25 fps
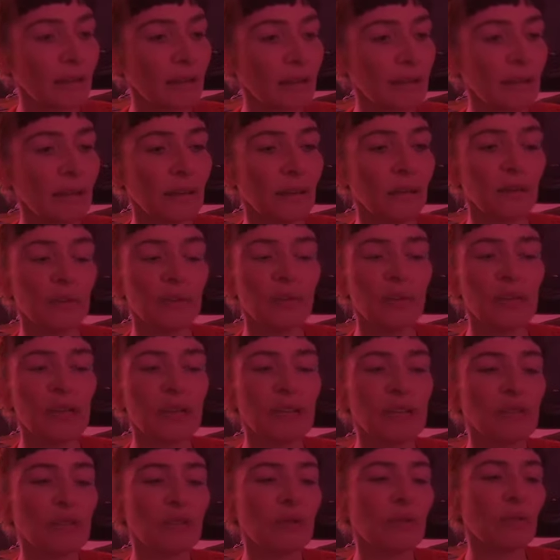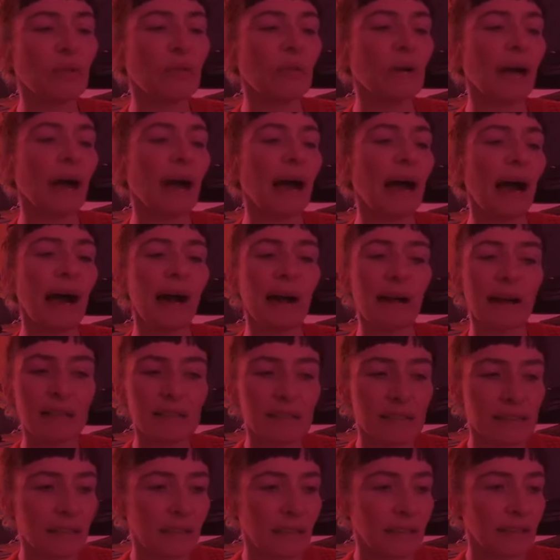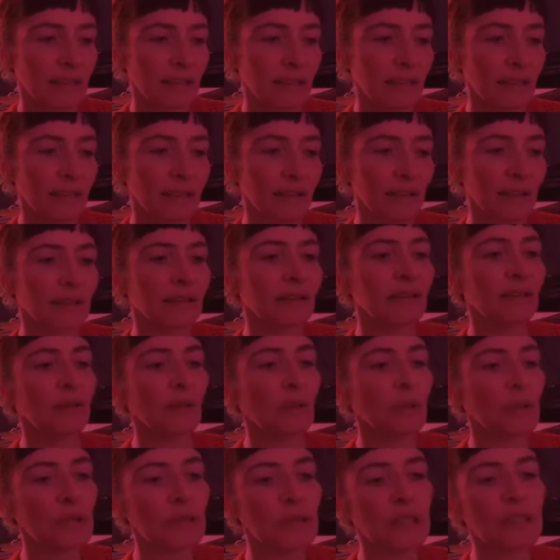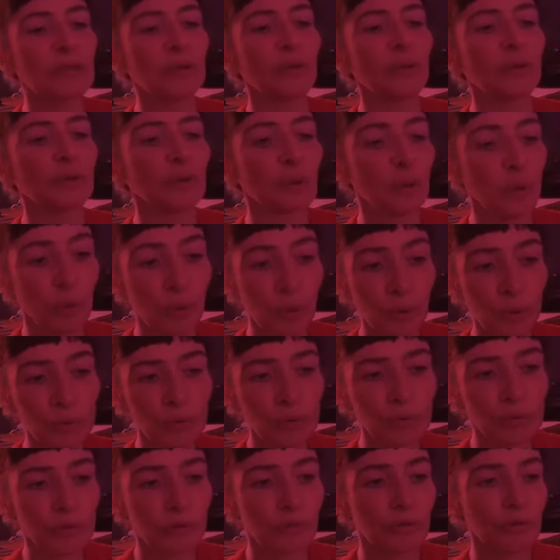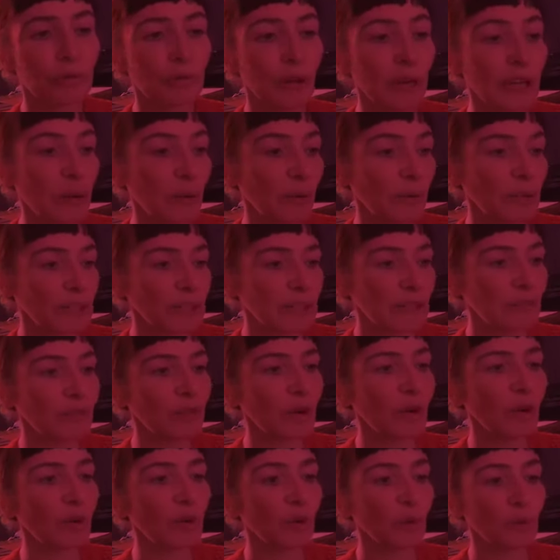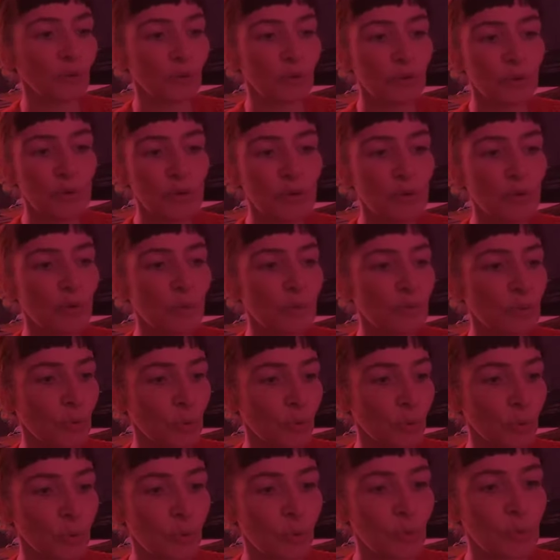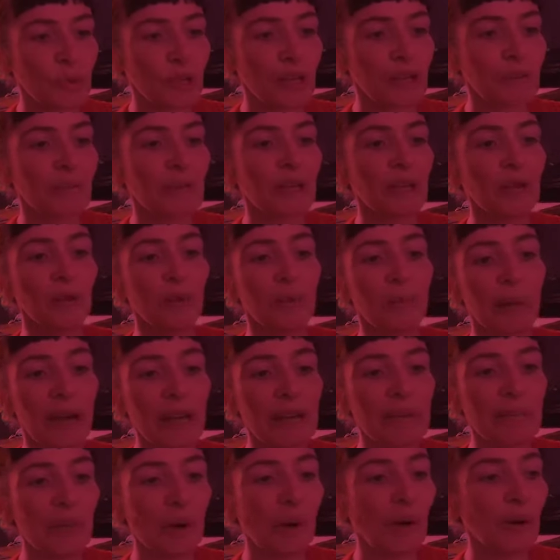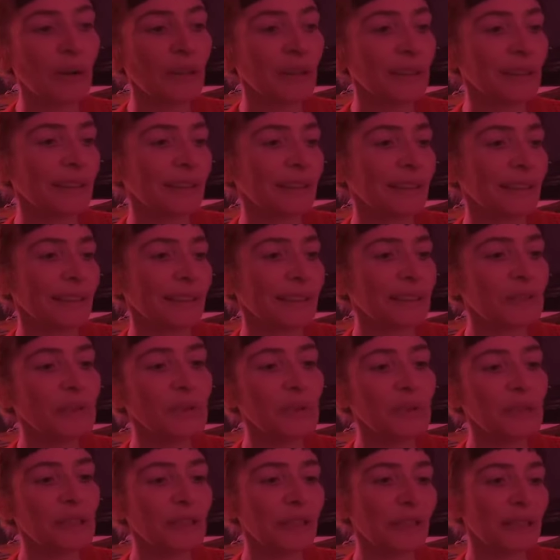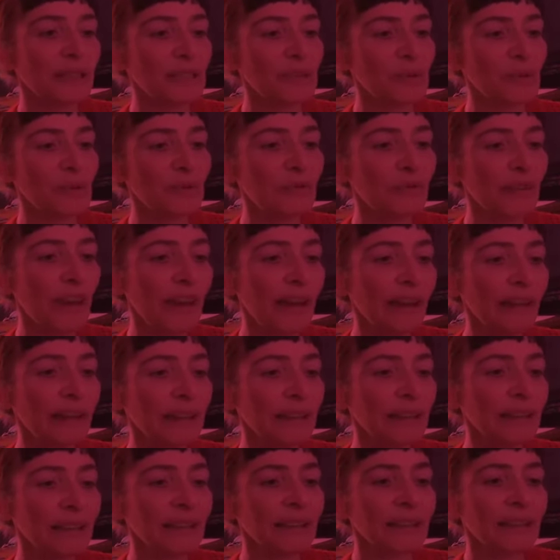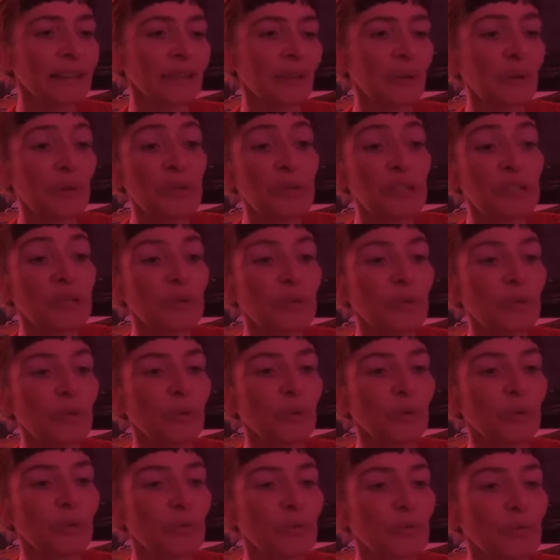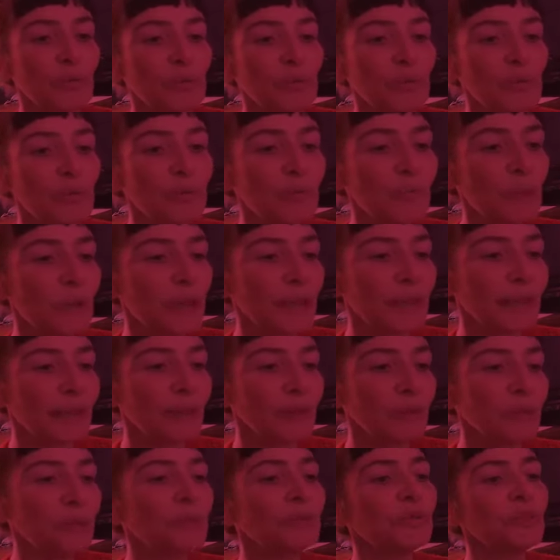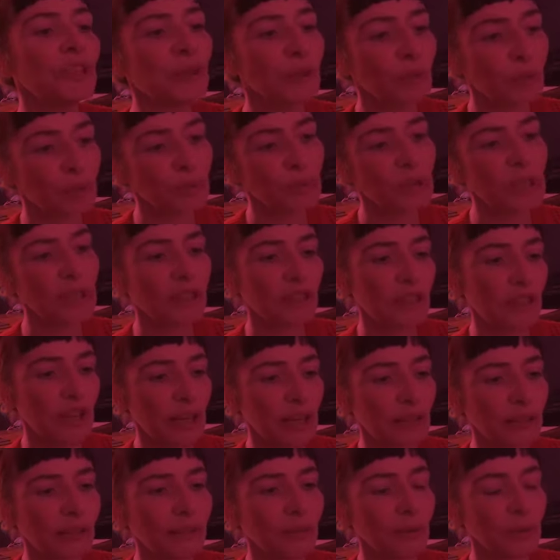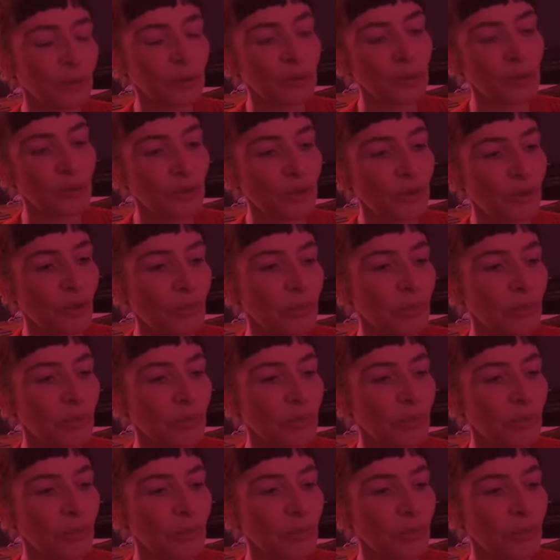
Nous étions harassés. Aussi notre hôte, voyant les efforts que nous faisions pour comprimer nos bâillements et tenir les yeux ouverts, aussitôt que nous eûmes soupé, nous fit conduire chacun dans notre chambre.